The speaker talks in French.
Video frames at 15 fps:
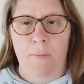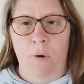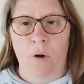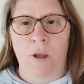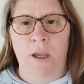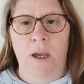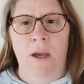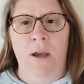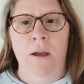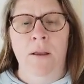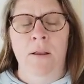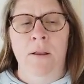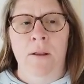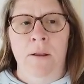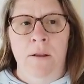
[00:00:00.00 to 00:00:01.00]
manga
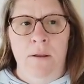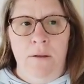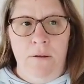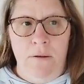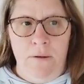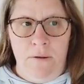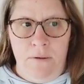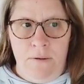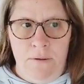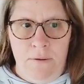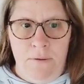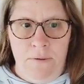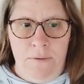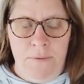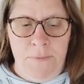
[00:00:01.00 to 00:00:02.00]

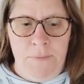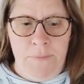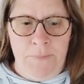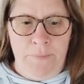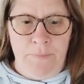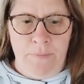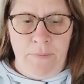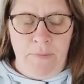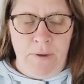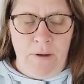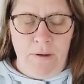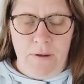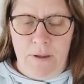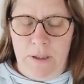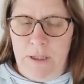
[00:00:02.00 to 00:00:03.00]
euh,
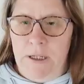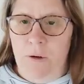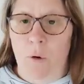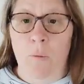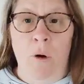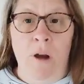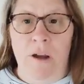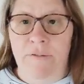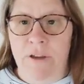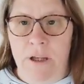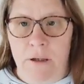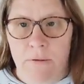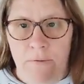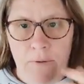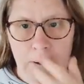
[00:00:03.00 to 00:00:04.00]
et roman
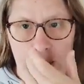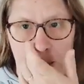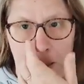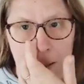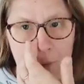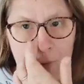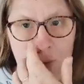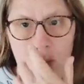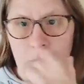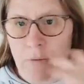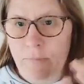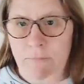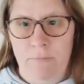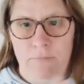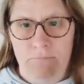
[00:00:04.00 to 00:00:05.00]
graphique Voilà,
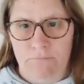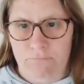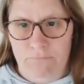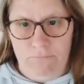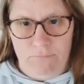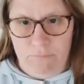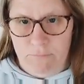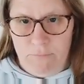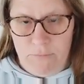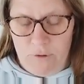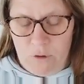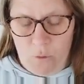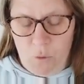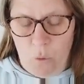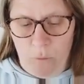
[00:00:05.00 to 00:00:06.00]
donc
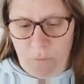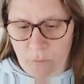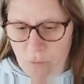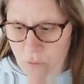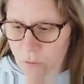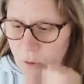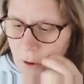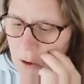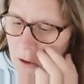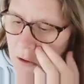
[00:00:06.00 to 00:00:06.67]
tout confondu.